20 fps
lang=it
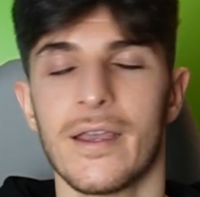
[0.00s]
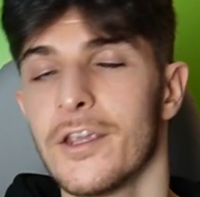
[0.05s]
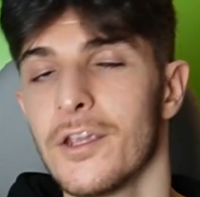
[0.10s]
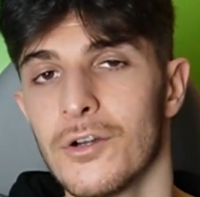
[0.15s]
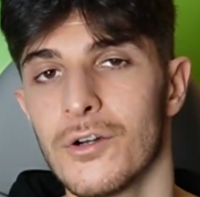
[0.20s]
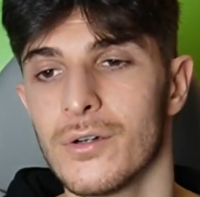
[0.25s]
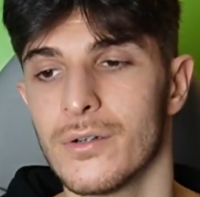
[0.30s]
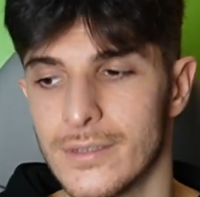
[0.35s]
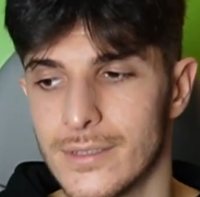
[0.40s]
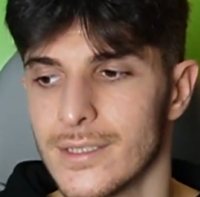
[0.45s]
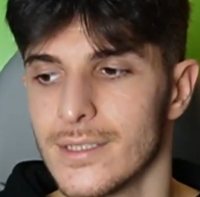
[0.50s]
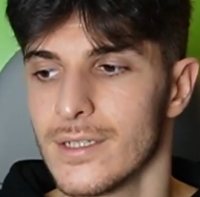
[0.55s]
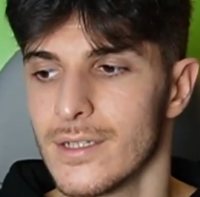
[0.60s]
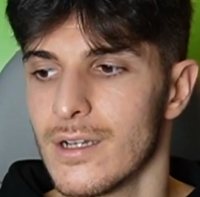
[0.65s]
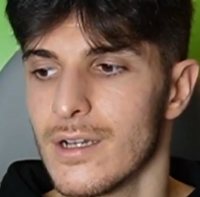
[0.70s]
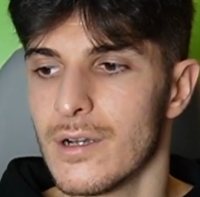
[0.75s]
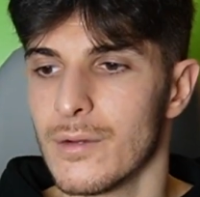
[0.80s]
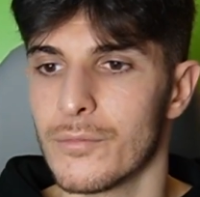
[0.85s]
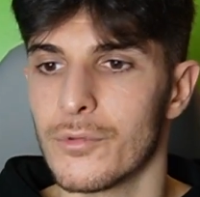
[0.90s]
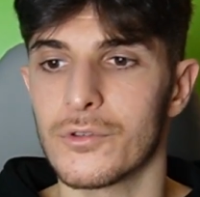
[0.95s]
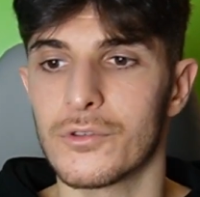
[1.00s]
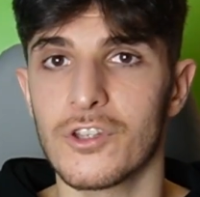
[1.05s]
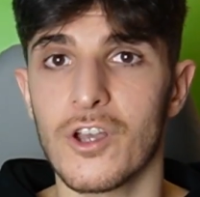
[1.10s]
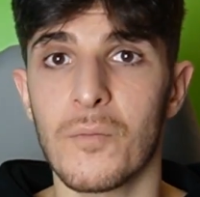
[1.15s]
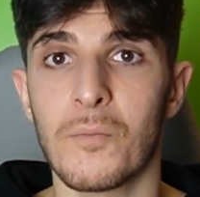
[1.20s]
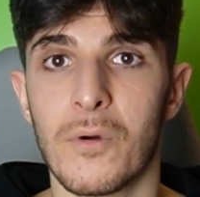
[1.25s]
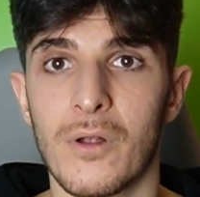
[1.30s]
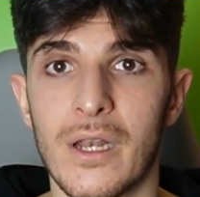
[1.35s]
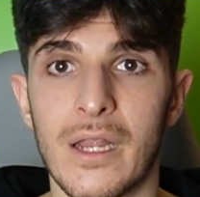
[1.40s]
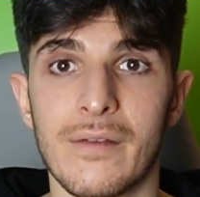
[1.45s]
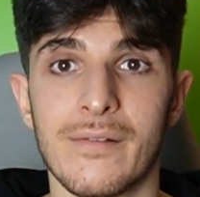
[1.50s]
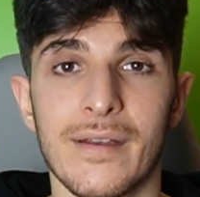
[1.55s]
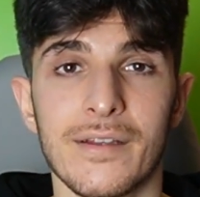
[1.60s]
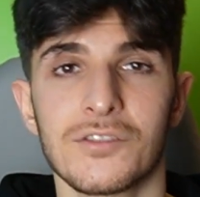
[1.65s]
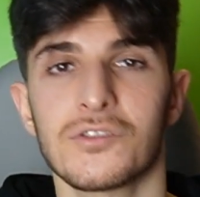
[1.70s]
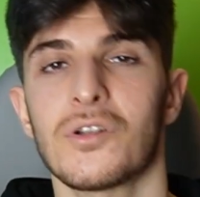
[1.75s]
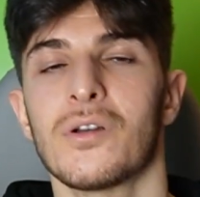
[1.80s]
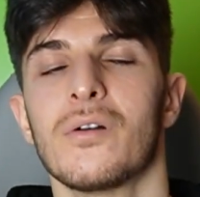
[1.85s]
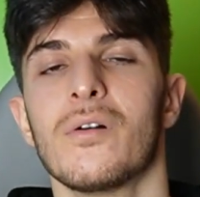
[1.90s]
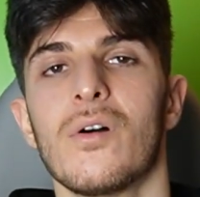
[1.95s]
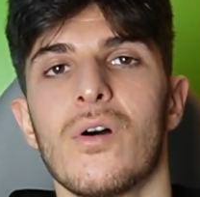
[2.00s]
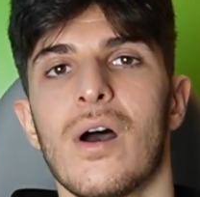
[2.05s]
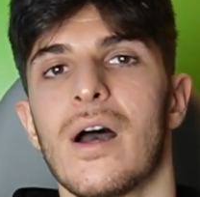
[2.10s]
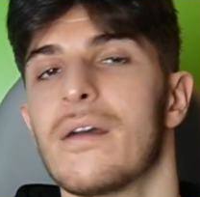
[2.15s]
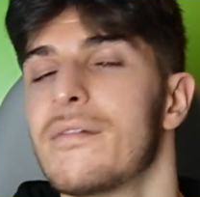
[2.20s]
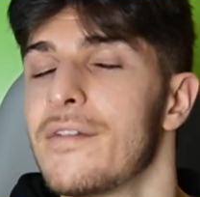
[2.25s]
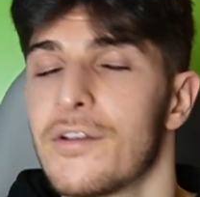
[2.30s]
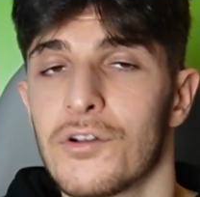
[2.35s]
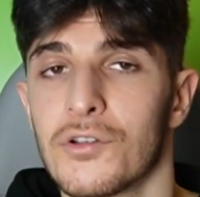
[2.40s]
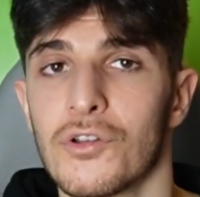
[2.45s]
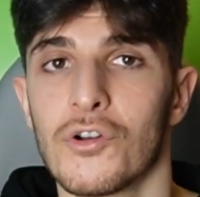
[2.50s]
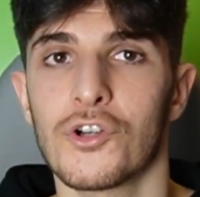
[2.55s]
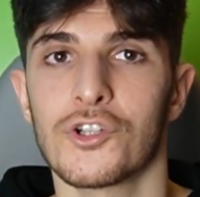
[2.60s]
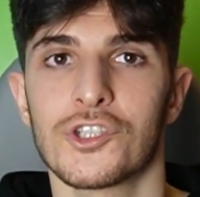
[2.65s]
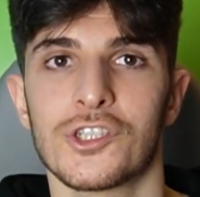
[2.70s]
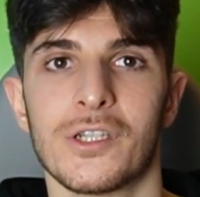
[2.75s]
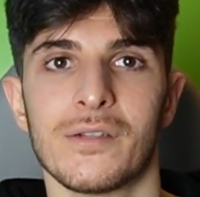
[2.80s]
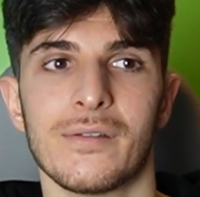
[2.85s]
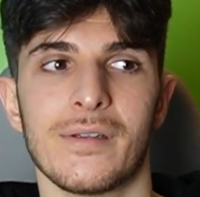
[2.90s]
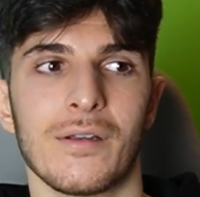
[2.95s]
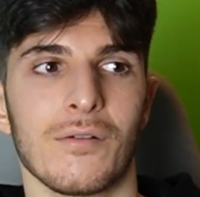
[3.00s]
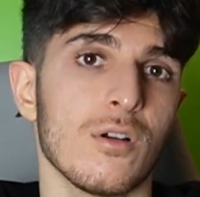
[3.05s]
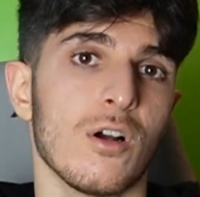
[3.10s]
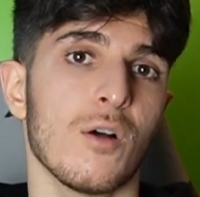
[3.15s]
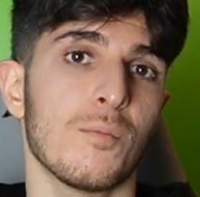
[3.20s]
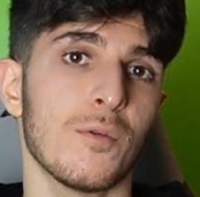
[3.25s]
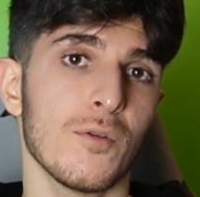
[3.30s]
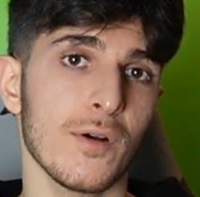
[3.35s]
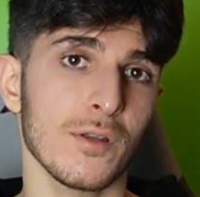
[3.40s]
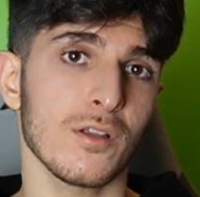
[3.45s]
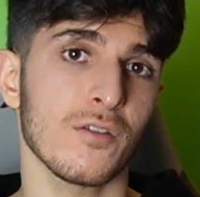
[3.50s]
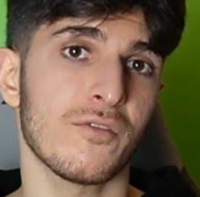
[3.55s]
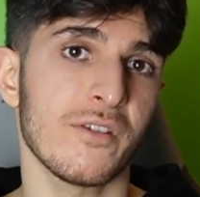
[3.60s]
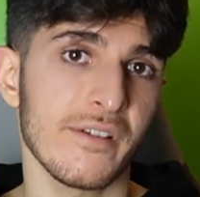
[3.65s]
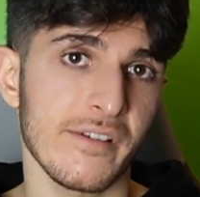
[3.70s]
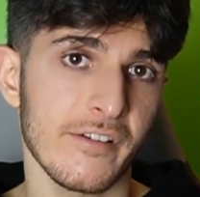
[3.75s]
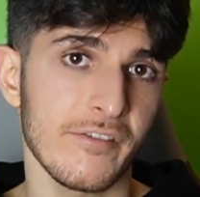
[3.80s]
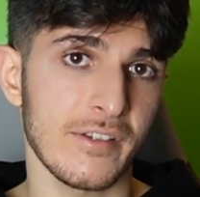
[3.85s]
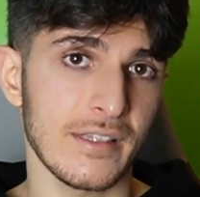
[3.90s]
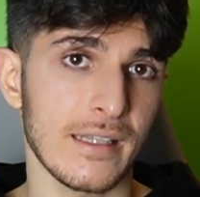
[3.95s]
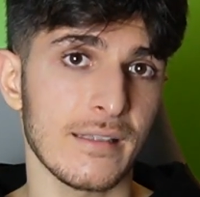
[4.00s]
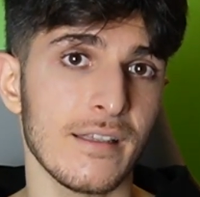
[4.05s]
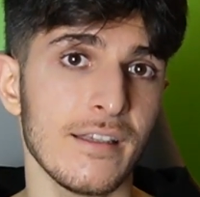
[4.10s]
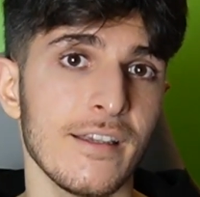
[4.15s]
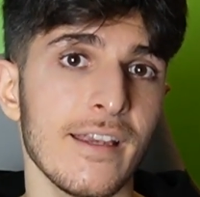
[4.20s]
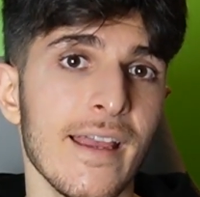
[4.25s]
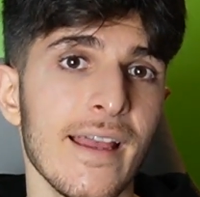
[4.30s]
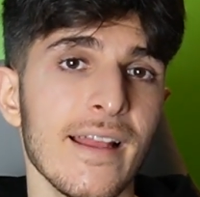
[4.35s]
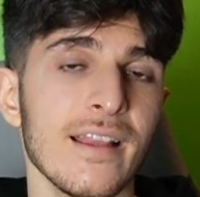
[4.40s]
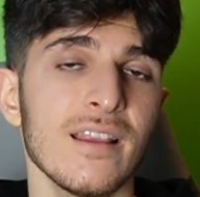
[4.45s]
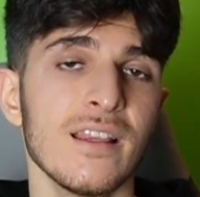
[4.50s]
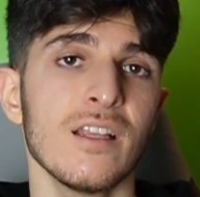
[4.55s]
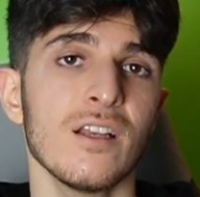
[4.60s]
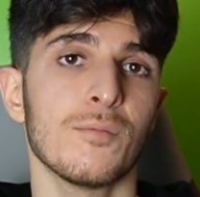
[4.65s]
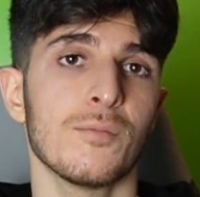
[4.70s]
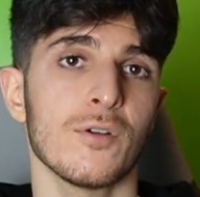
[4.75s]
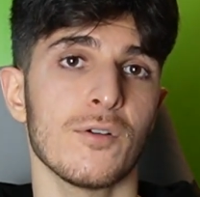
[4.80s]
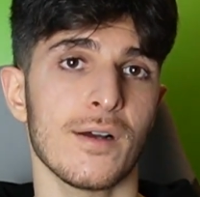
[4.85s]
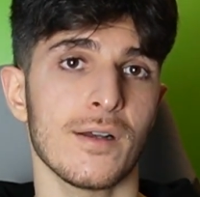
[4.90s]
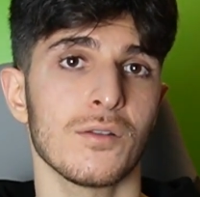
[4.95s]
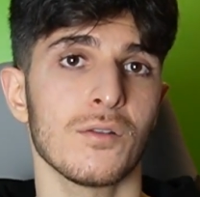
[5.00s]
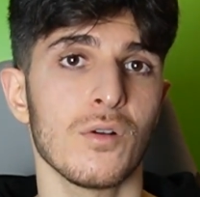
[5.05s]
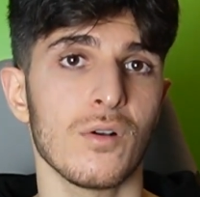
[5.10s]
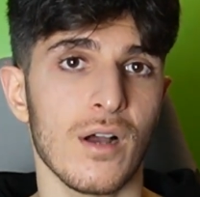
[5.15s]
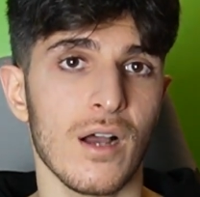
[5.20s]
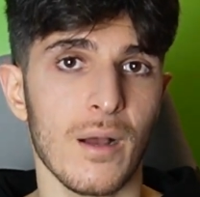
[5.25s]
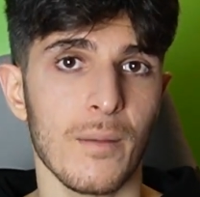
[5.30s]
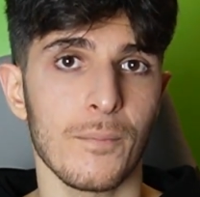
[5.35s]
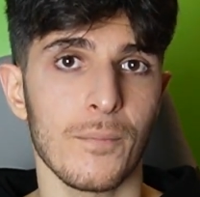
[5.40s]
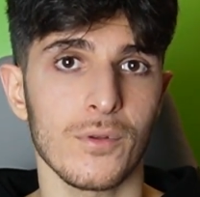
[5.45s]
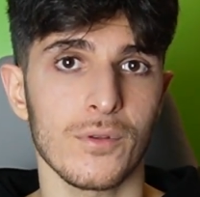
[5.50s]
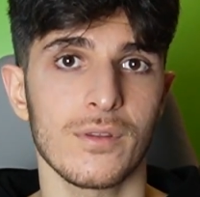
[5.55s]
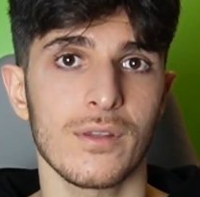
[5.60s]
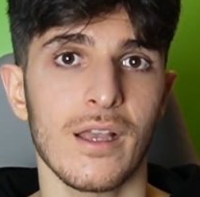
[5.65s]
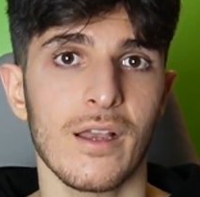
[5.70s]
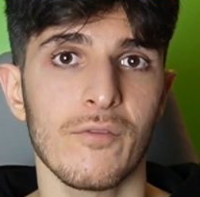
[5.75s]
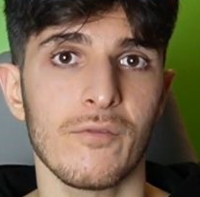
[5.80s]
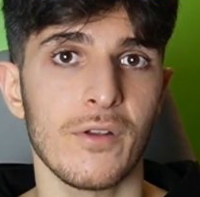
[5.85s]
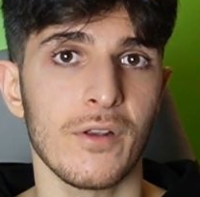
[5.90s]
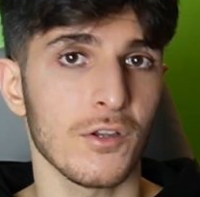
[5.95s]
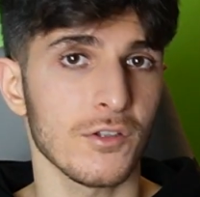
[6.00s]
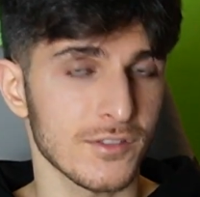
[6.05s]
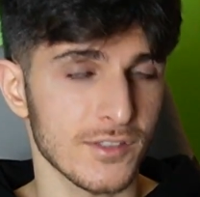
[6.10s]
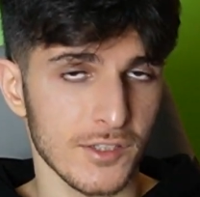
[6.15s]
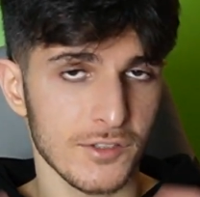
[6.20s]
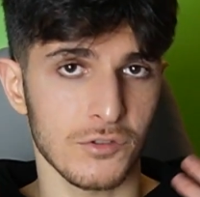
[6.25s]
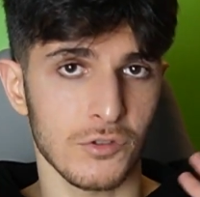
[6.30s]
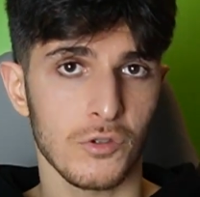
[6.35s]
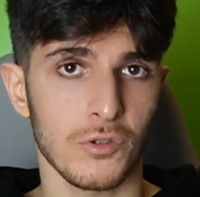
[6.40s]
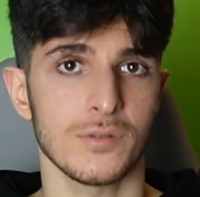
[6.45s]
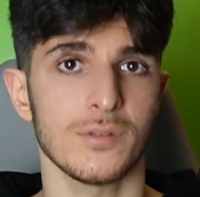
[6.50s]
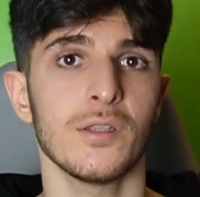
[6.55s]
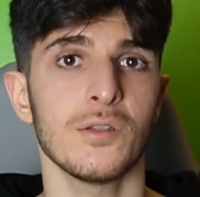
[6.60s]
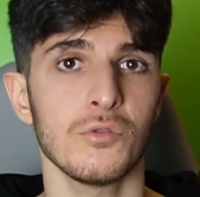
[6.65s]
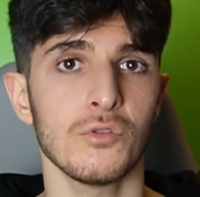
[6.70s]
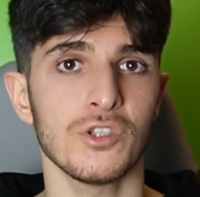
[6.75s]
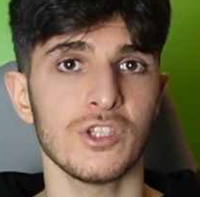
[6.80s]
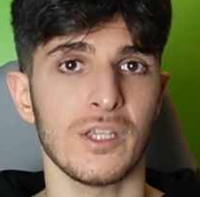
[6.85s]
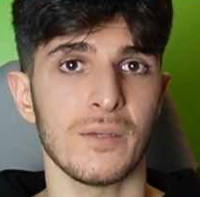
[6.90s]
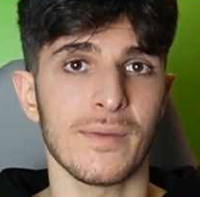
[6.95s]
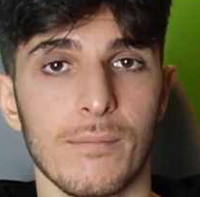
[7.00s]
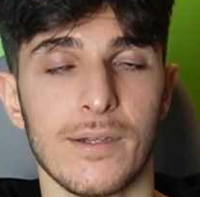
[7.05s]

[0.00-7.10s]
Io purtroppo le riesco a riconoscere ho provato a fare finta di niente, ho provato a portarvi lo stesso contenuto,